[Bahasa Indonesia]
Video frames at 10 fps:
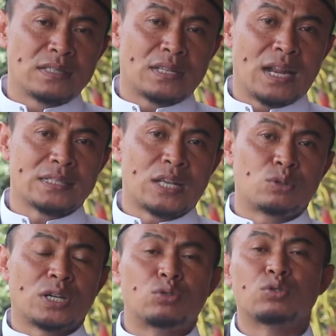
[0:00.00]
Salah
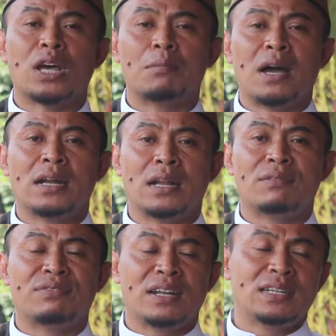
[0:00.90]
satu keutamaan
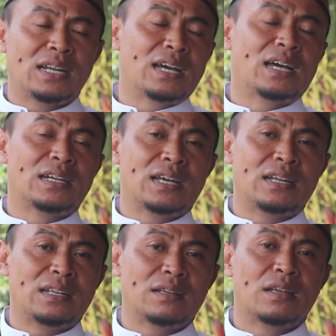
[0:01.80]
dan fadilah
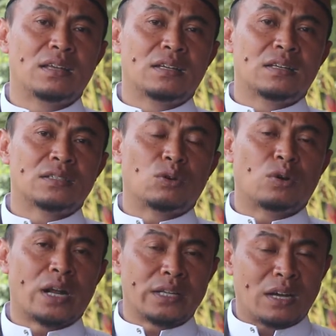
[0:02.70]
dari
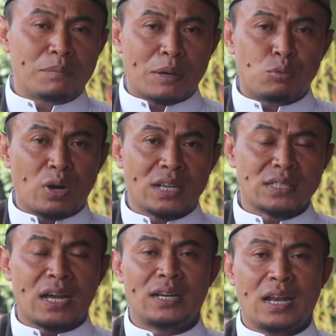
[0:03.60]
seorang yang
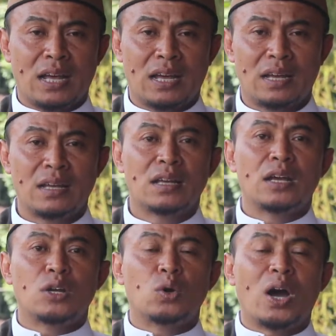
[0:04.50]
berpuasa adalah
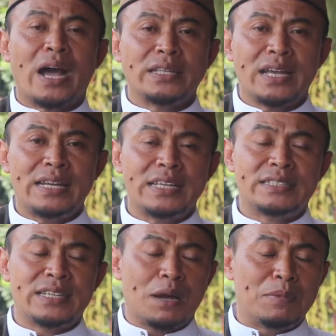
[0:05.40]
doanya
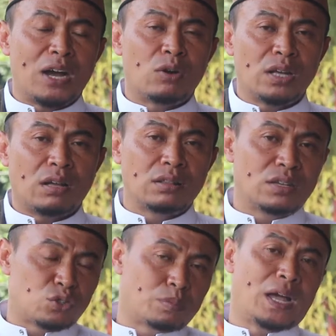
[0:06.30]
diijabah oleh
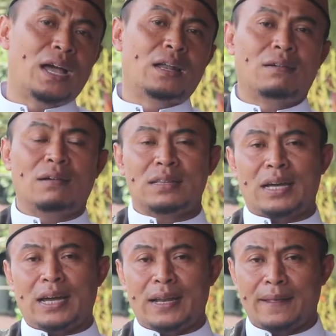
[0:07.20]
Allah Subhanahu wa
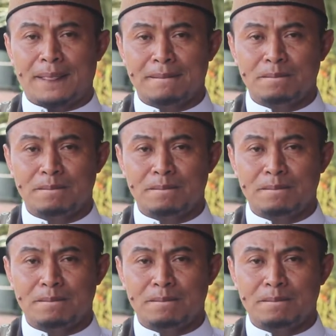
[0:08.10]
taala.